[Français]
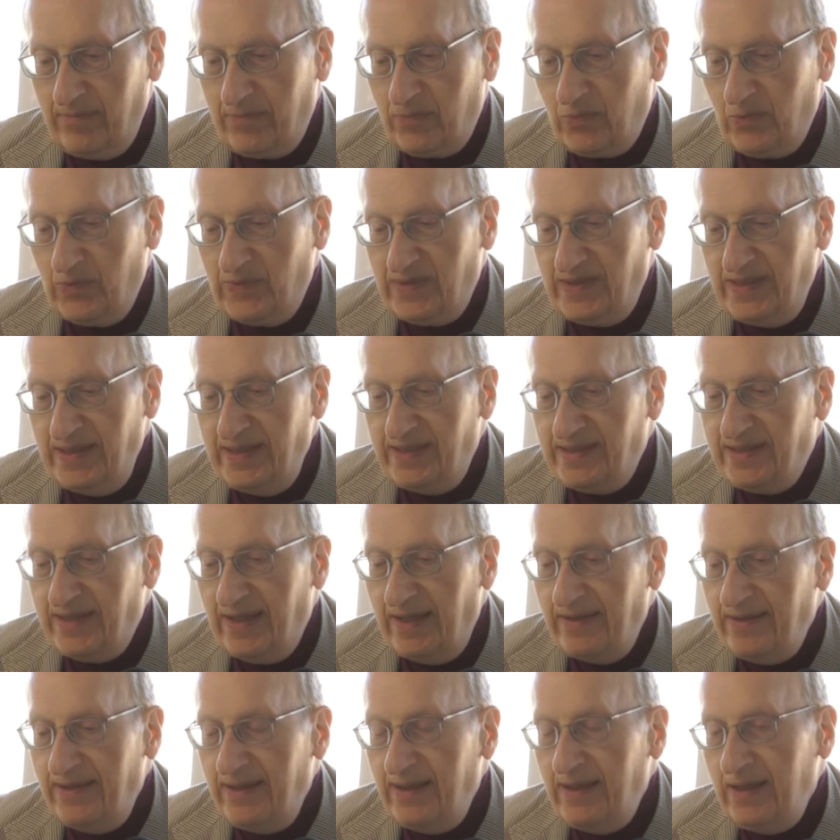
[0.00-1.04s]
consiste
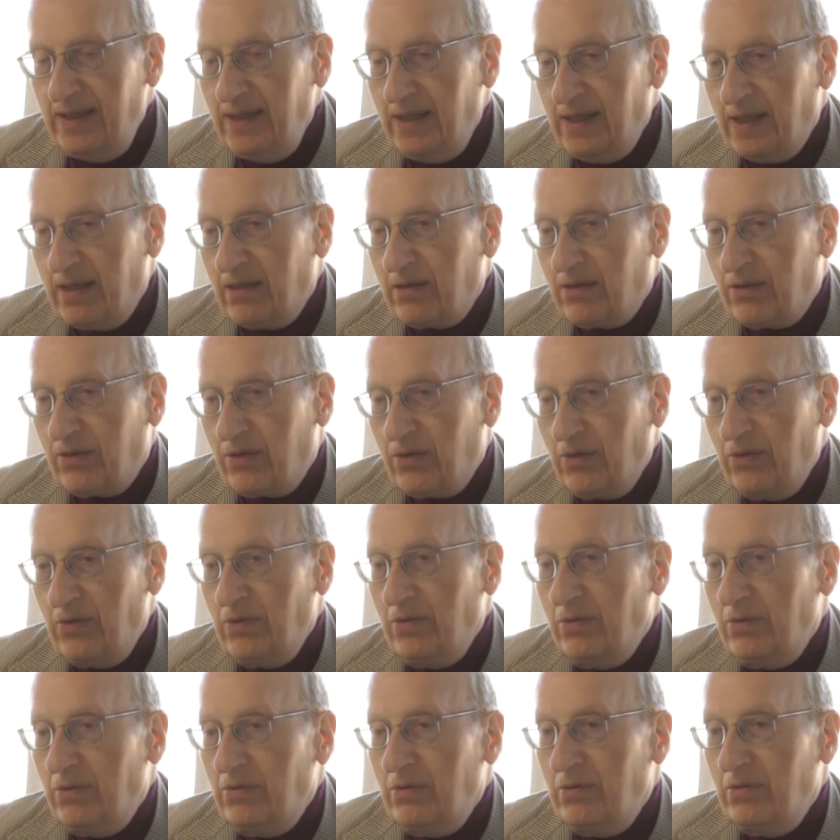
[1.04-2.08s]
à dire
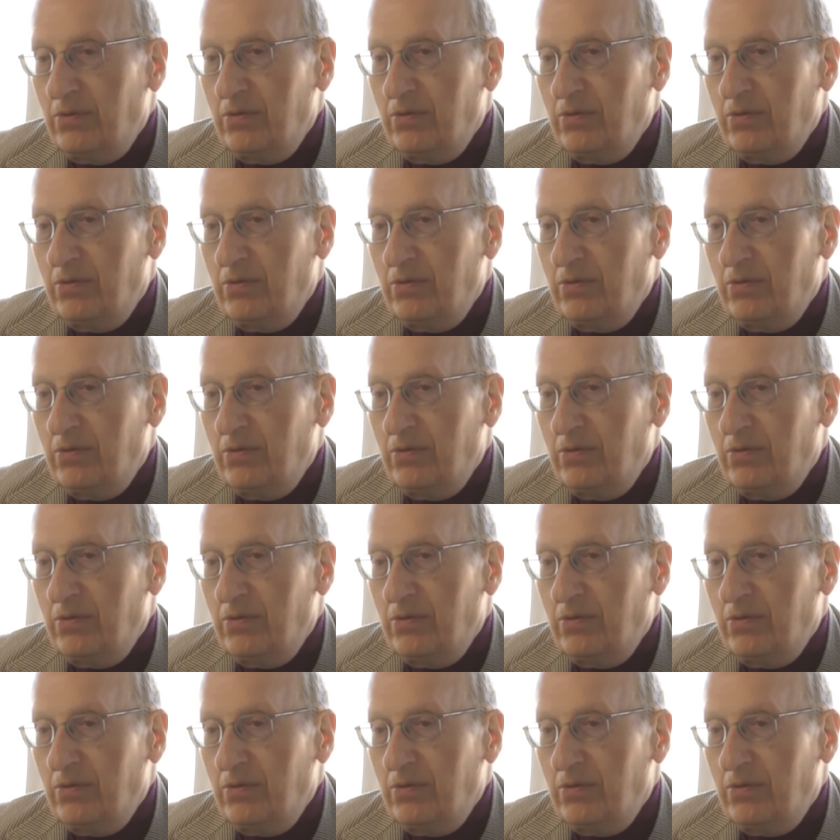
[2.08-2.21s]
que